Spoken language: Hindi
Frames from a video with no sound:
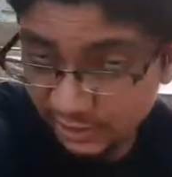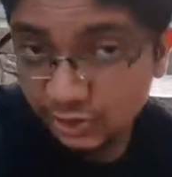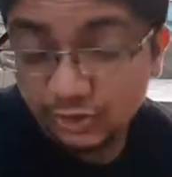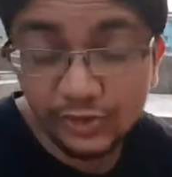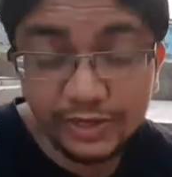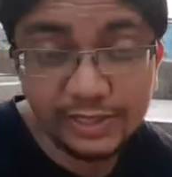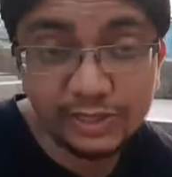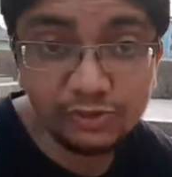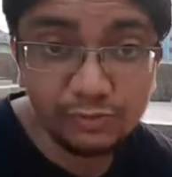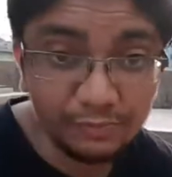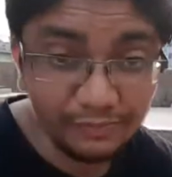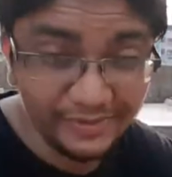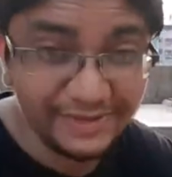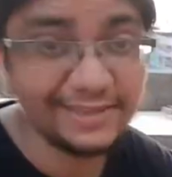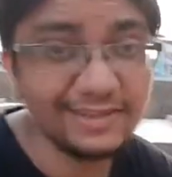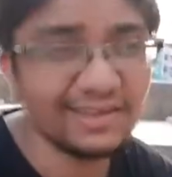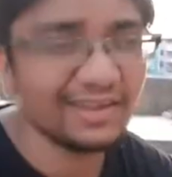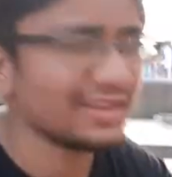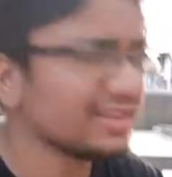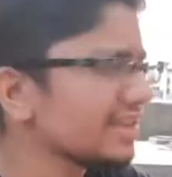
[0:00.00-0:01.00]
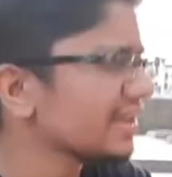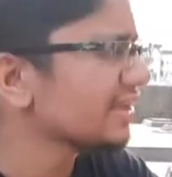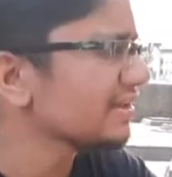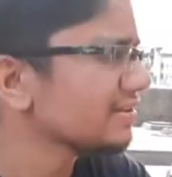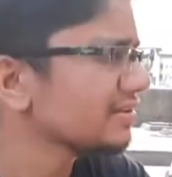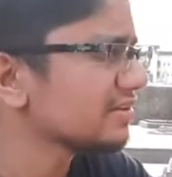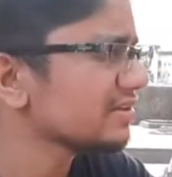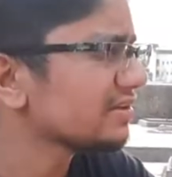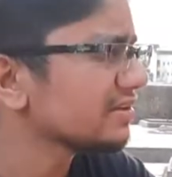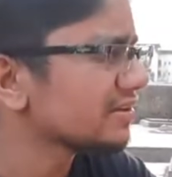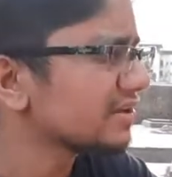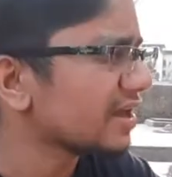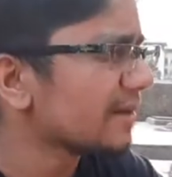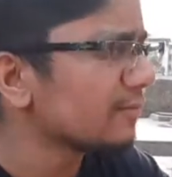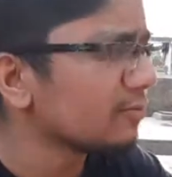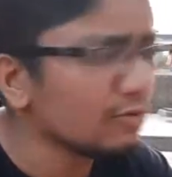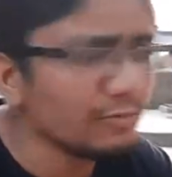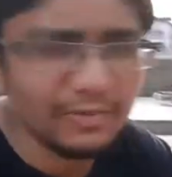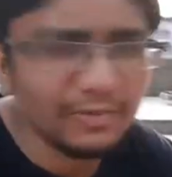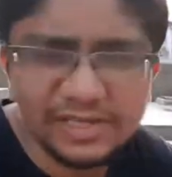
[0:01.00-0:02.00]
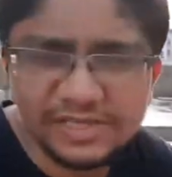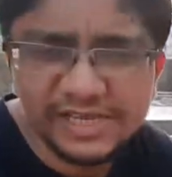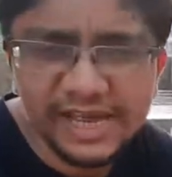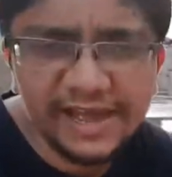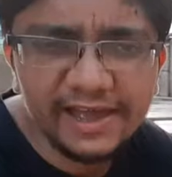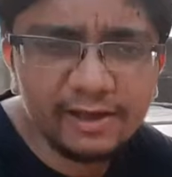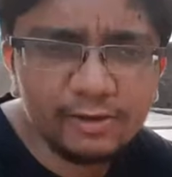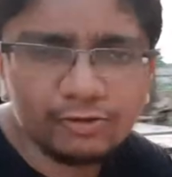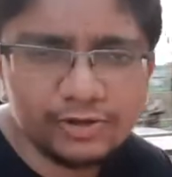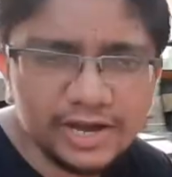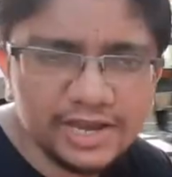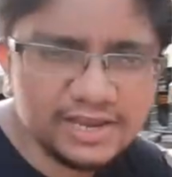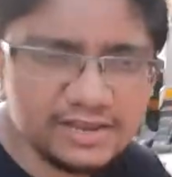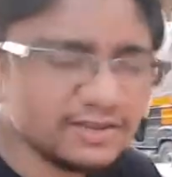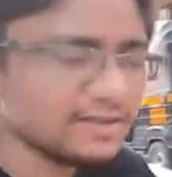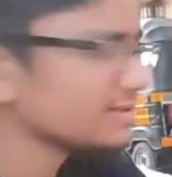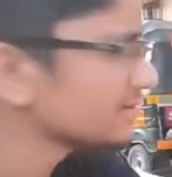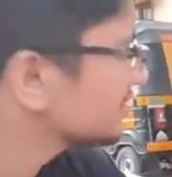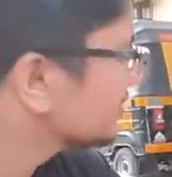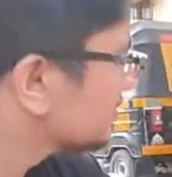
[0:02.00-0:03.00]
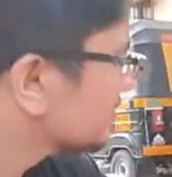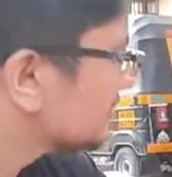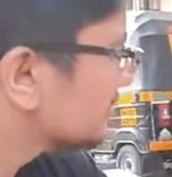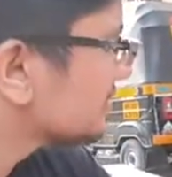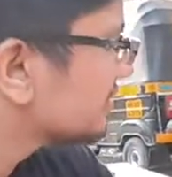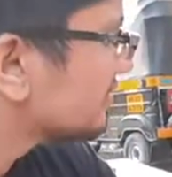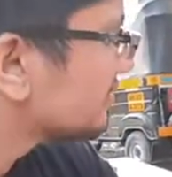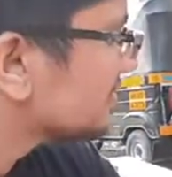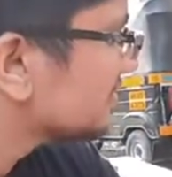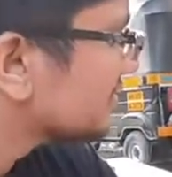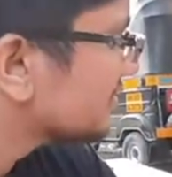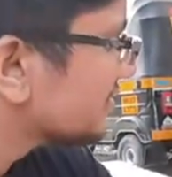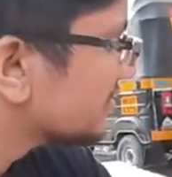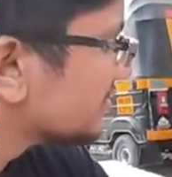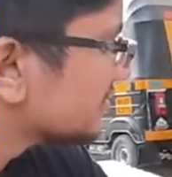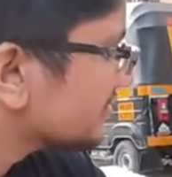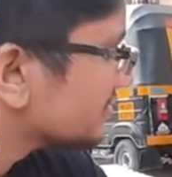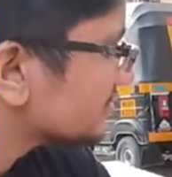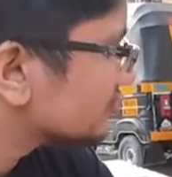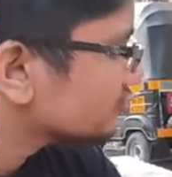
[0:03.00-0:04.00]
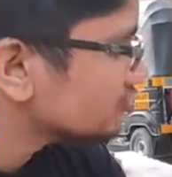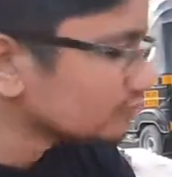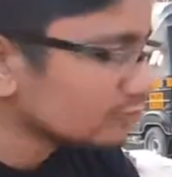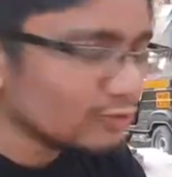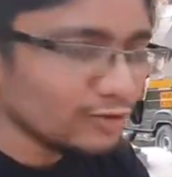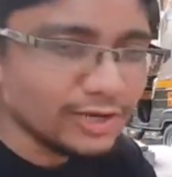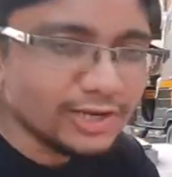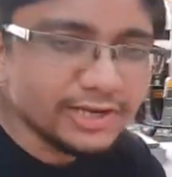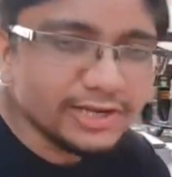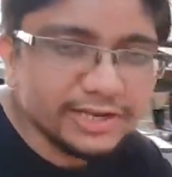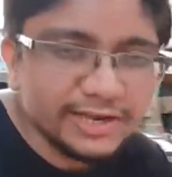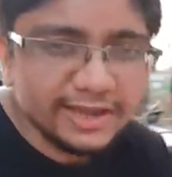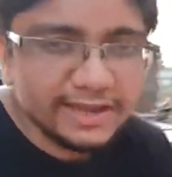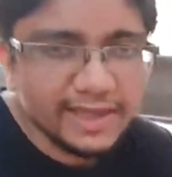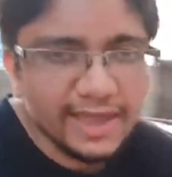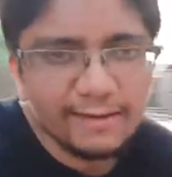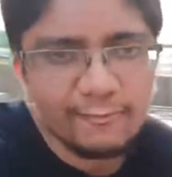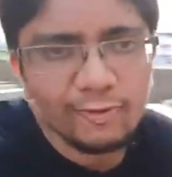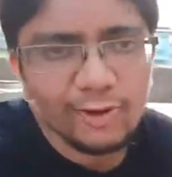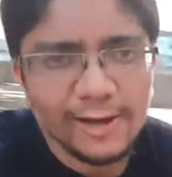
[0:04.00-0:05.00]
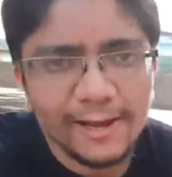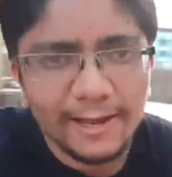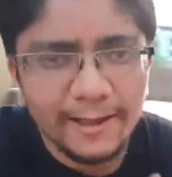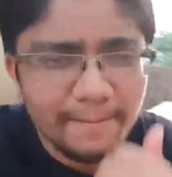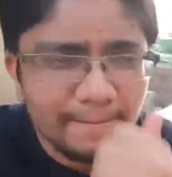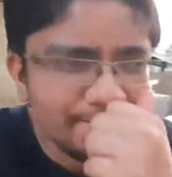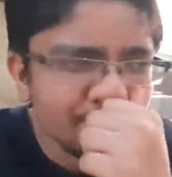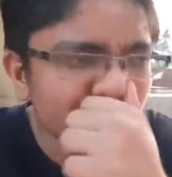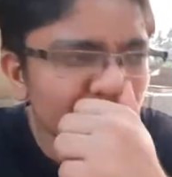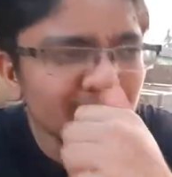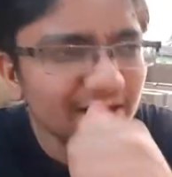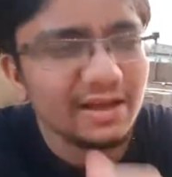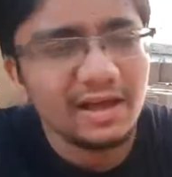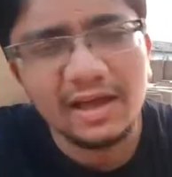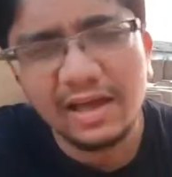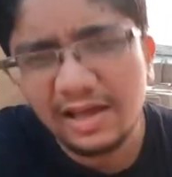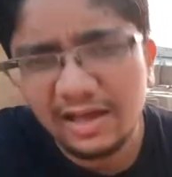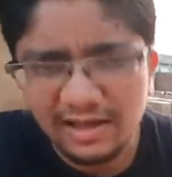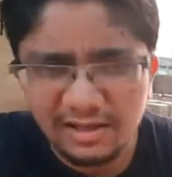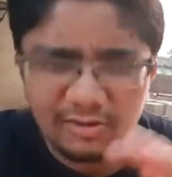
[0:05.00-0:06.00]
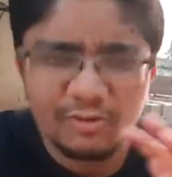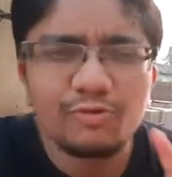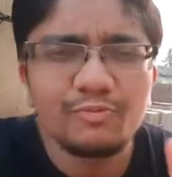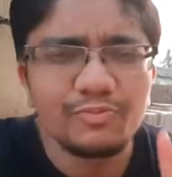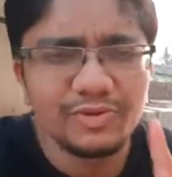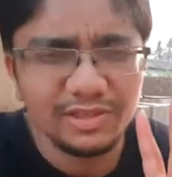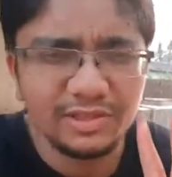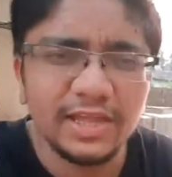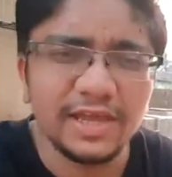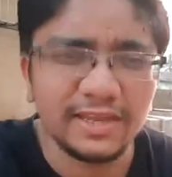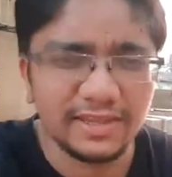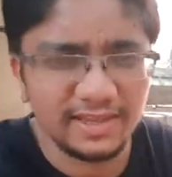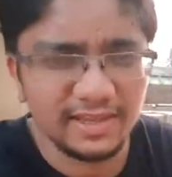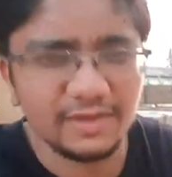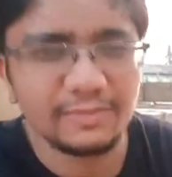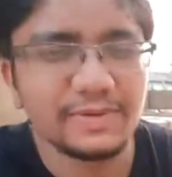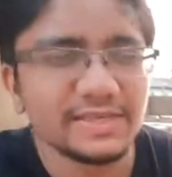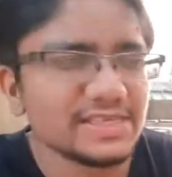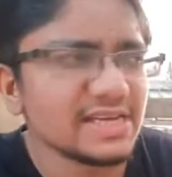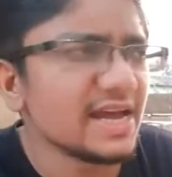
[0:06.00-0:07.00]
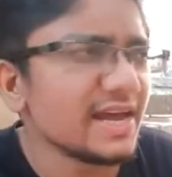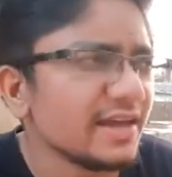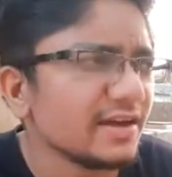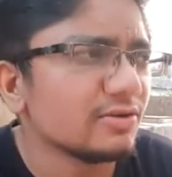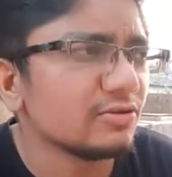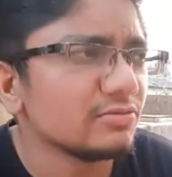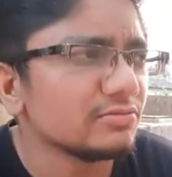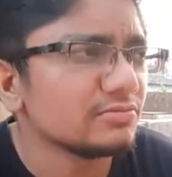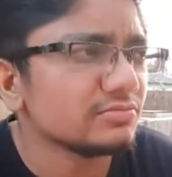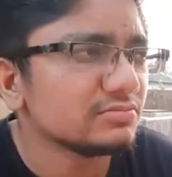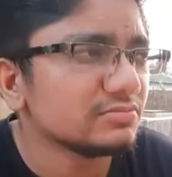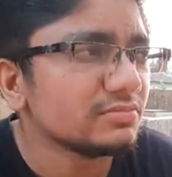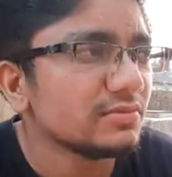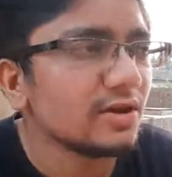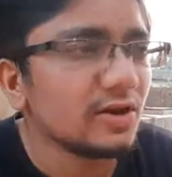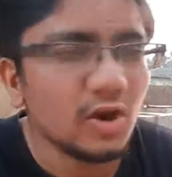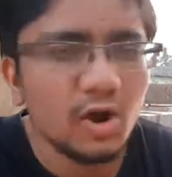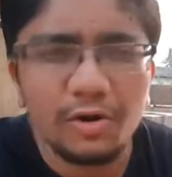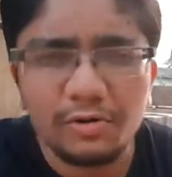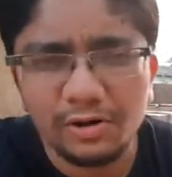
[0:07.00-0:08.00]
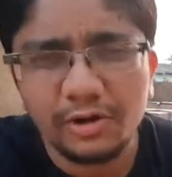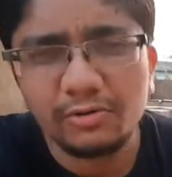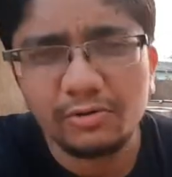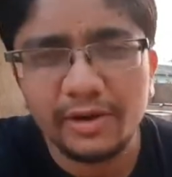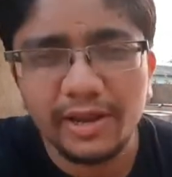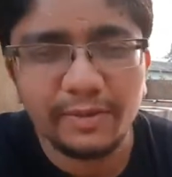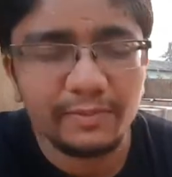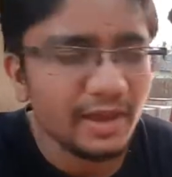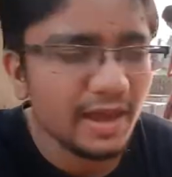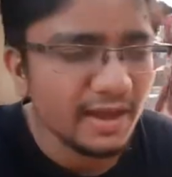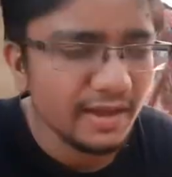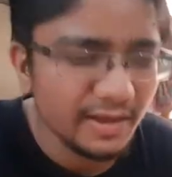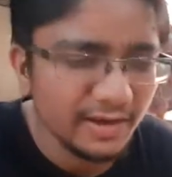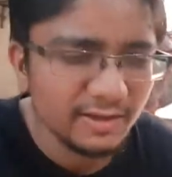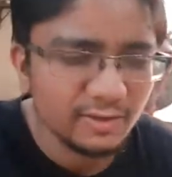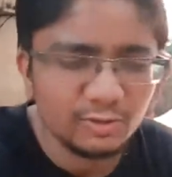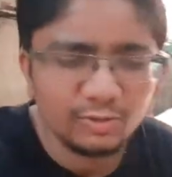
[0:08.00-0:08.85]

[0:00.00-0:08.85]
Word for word: सो so, उम्मीद करते हैं कि आपको मज़ा आया हो नहीं कुछ बोल ही नहीं रहे क्या बोलने का उम्मीद करते हैं कि मज़ा आया हो लॉकडाउन है क्या करें